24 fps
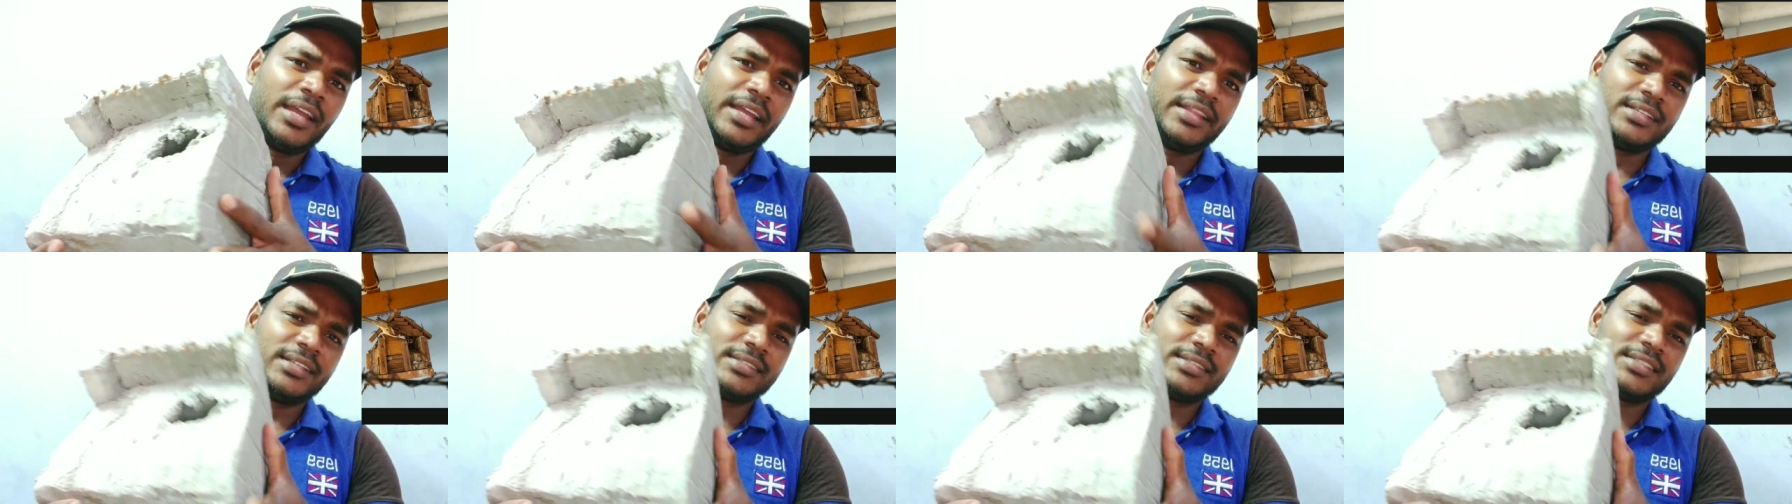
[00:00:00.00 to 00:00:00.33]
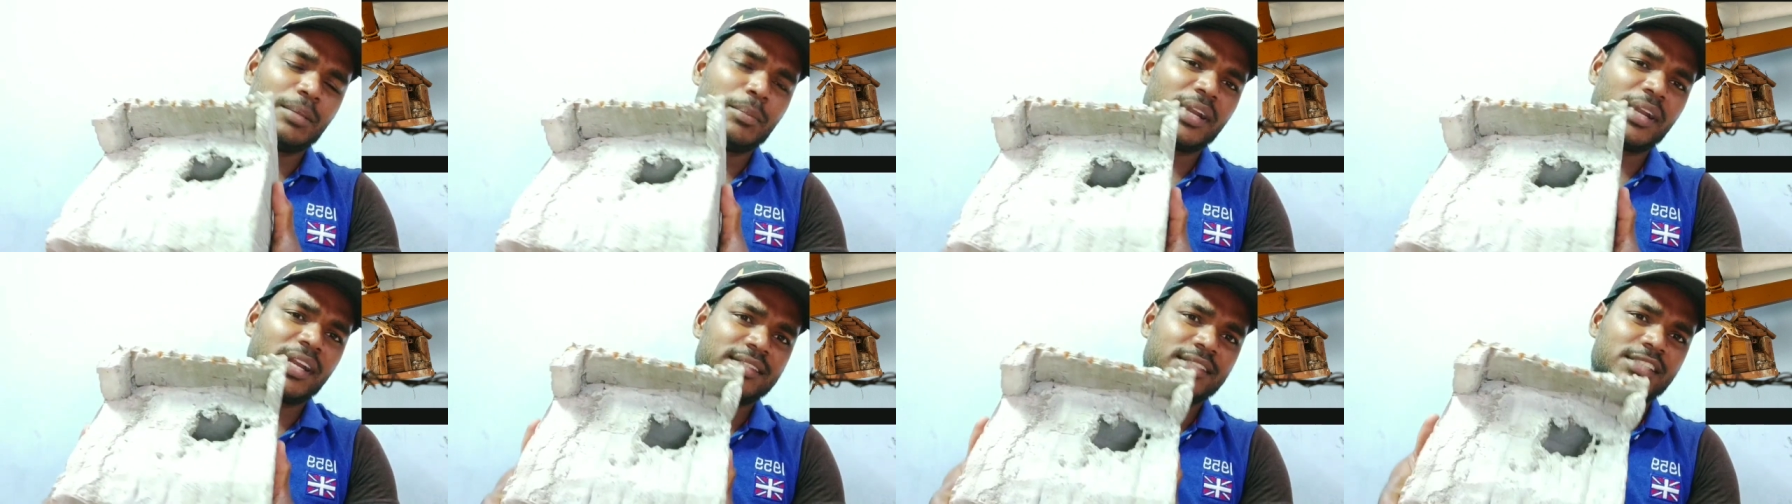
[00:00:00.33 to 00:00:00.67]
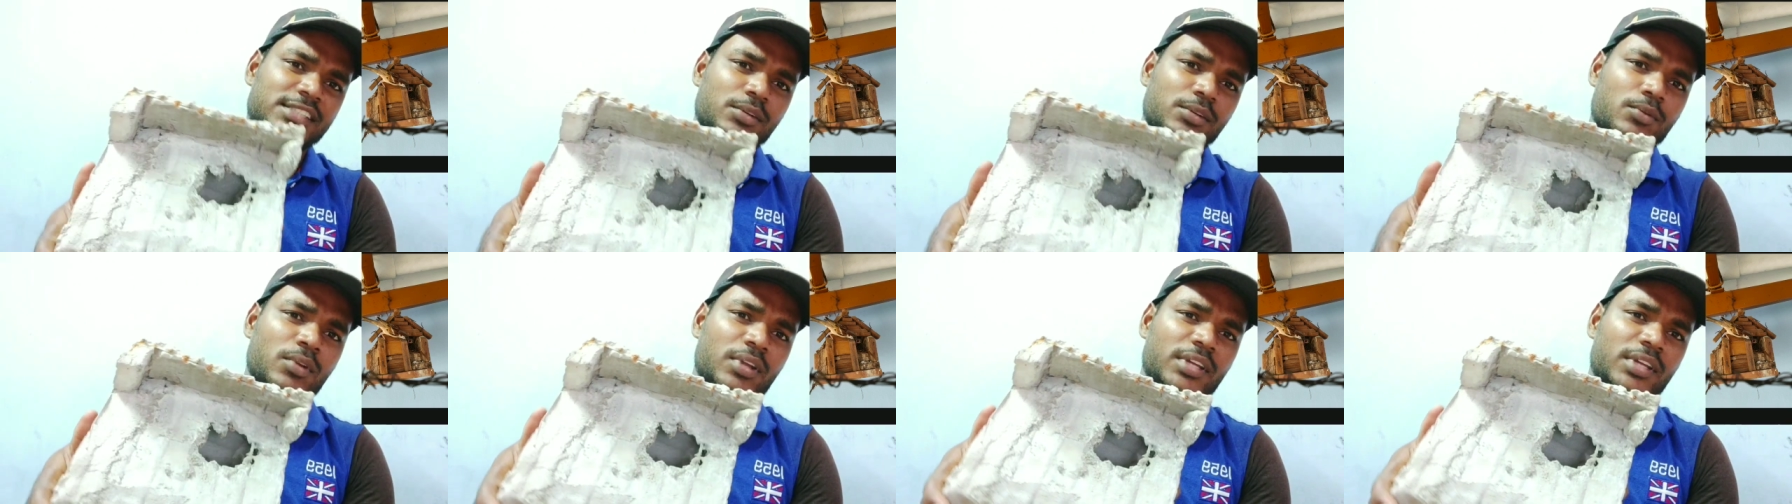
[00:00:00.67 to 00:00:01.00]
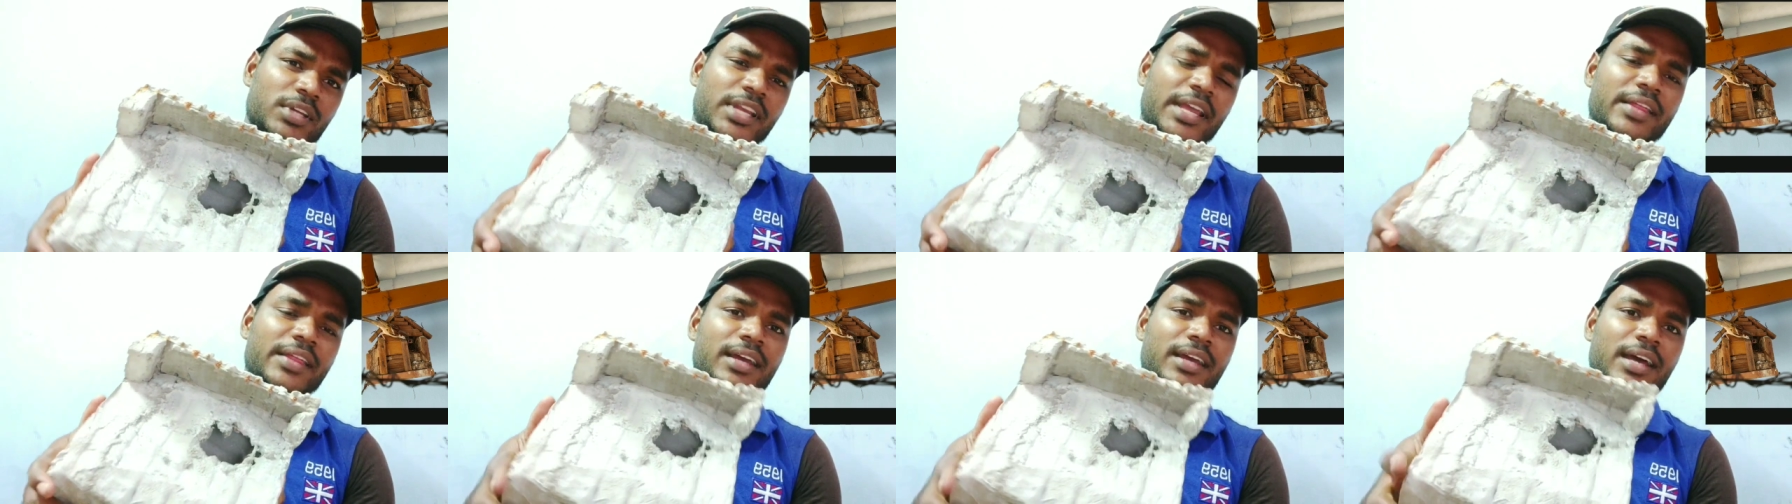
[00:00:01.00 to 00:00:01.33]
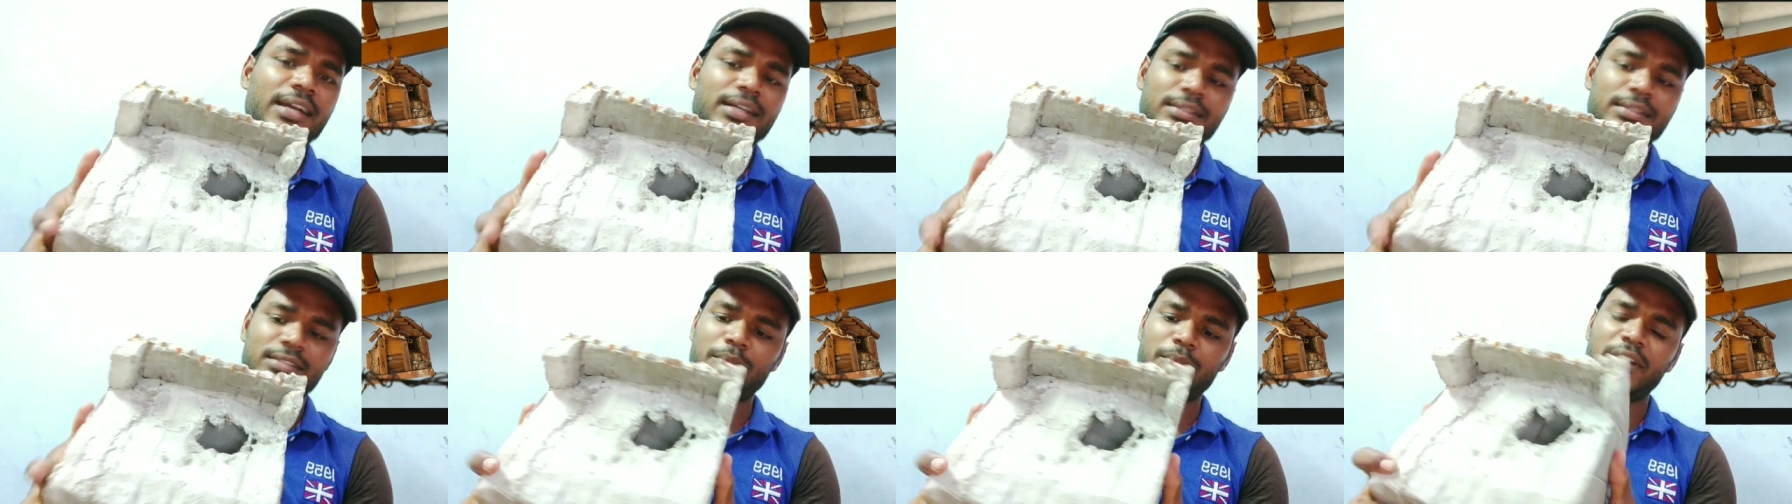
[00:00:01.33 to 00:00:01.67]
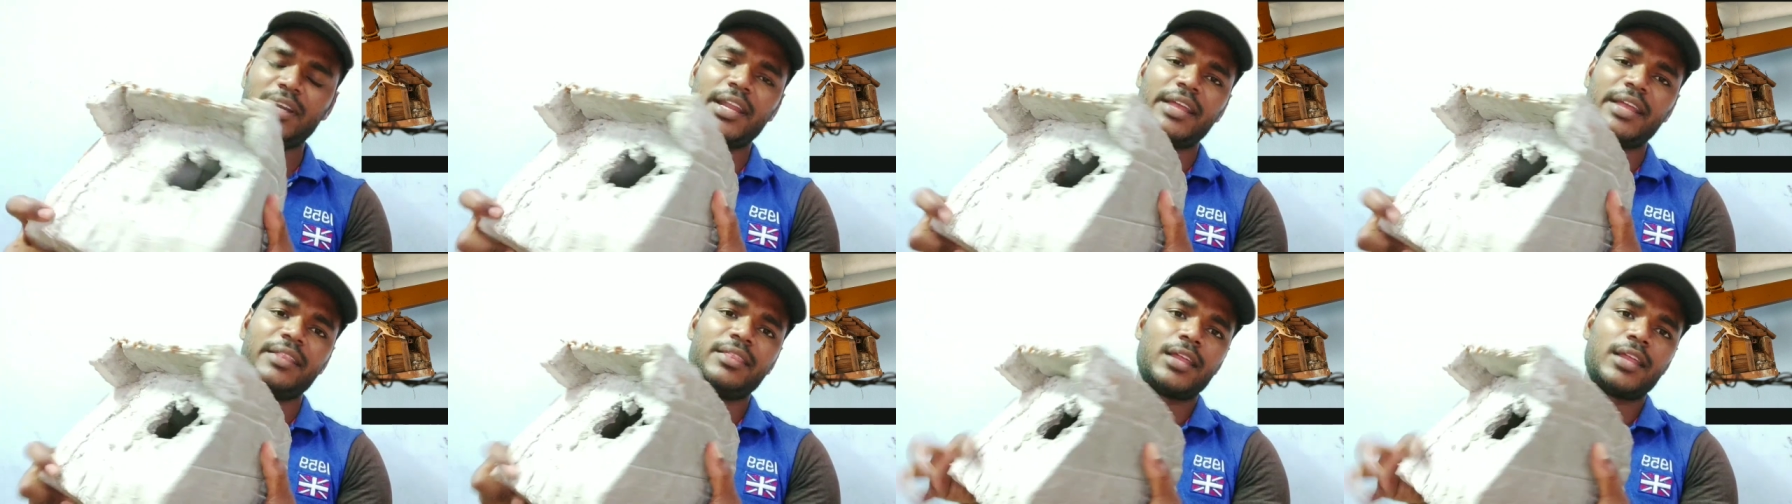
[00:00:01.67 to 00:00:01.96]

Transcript: இது சிமெண்ட்டில் செஞ்ச கூடு எதுக்காக சிமெண்ட்டில்